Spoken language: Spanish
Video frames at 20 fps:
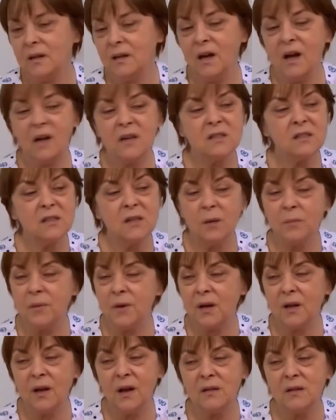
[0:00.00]
esperas que
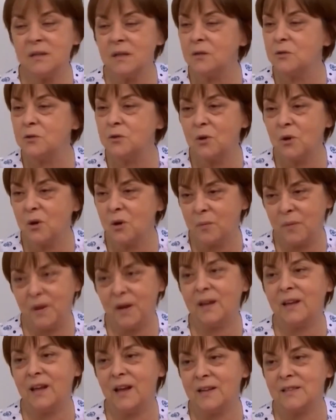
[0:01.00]
pelee por ti,
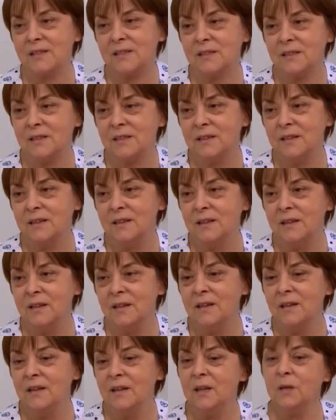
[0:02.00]
esperarás toda la vida.
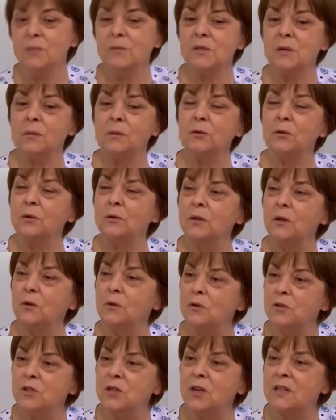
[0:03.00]
A veces te
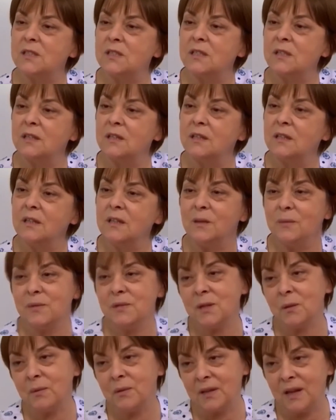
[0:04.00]
reirás con él
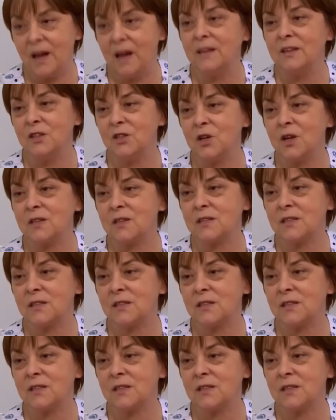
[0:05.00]
y a veces llorarán